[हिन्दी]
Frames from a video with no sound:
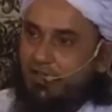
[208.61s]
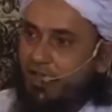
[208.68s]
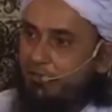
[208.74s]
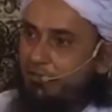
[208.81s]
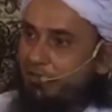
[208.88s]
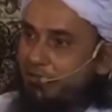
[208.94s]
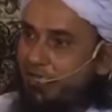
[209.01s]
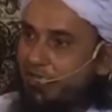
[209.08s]
है
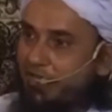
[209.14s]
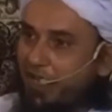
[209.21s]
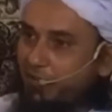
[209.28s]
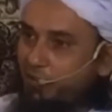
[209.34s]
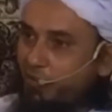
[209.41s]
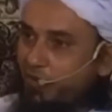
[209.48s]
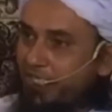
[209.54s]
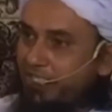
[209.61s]
भाई मेरी
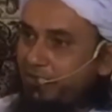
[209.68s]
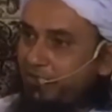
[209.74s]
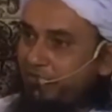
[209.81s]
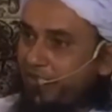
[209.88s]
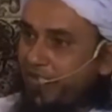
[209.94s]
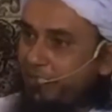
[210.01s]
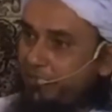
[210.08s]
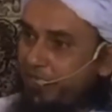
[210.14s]
टांग टूट गई थी मैं
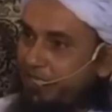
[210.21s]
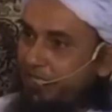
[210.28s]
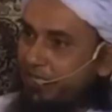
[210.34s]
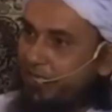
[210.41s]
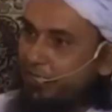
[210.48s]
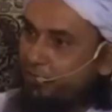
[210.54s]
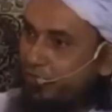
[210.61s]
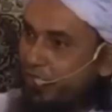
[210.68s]
फला के पास गया
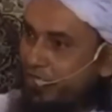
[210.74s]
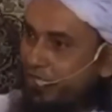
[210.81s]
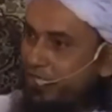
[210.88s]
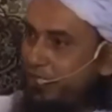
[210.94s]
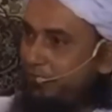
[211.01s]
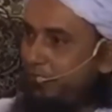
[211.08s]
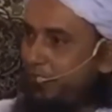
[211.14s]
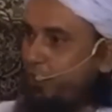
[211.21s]
टांग टूट गई
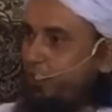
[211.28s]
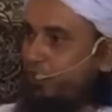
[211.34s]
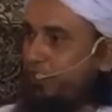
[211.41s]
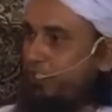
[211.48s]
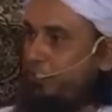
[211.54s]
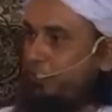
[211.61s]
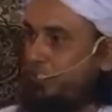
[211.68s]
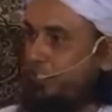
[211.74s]
मेरे
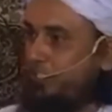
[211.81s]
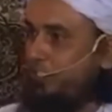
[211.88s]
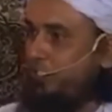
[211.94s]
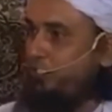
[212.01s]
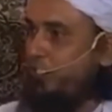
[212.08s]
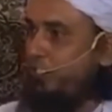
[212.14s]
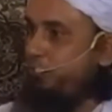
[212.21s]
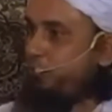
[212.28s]
गुद्दे में पथरी थी
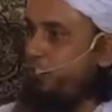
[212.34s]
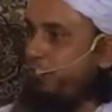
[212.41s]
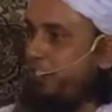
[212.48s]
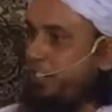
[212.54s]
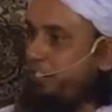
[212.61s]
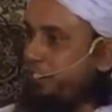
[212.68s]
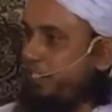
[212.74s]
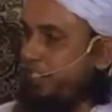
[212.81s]
उन्होंने फूक
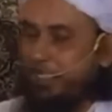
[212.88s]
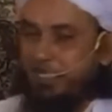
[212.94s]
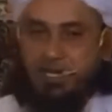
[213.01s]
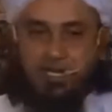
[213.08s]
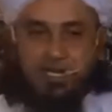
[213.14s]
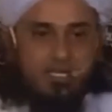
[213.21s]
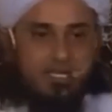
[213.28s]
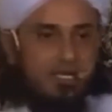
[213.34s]
मारी पथरी
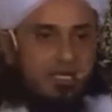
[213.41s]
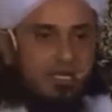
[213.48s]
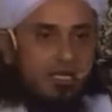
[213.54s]
निकल गई